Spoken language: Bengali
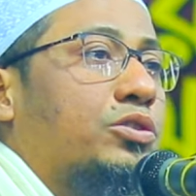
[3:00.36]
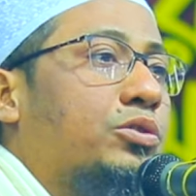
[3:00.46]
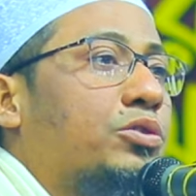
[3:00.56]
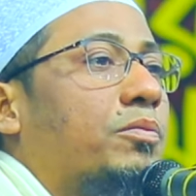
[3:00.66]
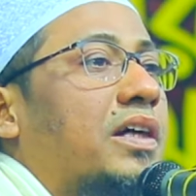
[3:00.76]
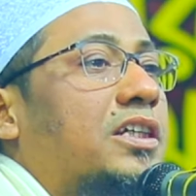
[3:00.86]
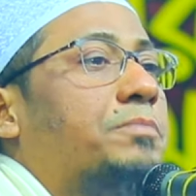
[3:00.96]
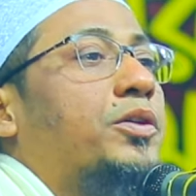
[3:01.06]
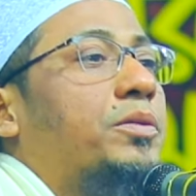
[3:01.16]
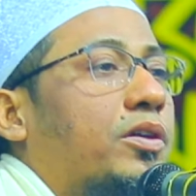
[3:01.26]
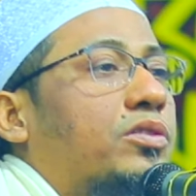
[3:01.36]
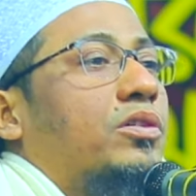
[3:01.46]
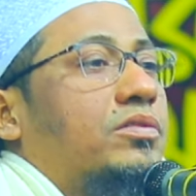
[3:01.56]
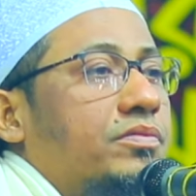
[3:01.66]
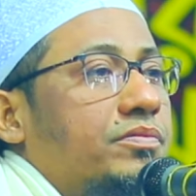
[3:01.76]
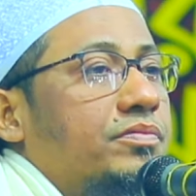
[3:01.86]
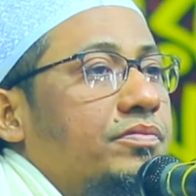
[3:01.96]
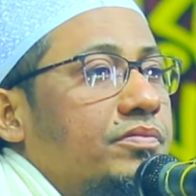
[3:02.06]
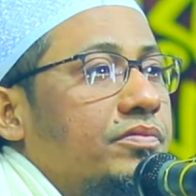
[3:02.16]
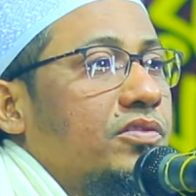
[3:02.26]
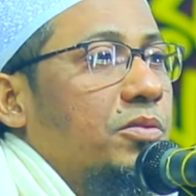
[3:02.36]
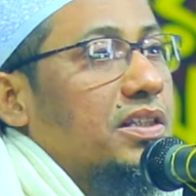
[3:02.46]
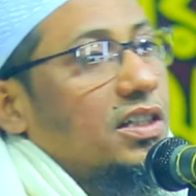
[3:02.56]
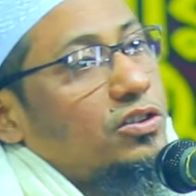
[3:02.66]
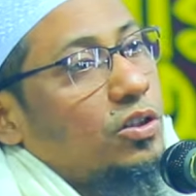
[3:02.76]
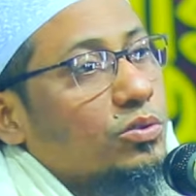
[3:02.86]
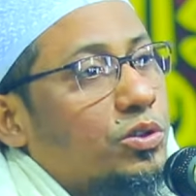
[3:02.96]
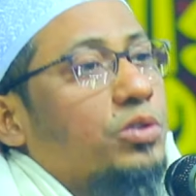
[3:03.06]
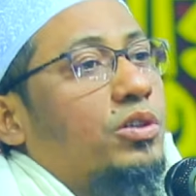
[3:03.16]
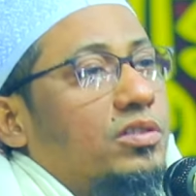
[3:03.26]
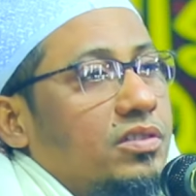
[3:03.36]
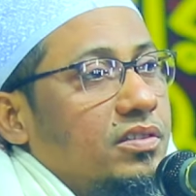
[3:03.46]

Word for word: শুধু তোমাদের পরিবর্তন তোমাদের সংশোধন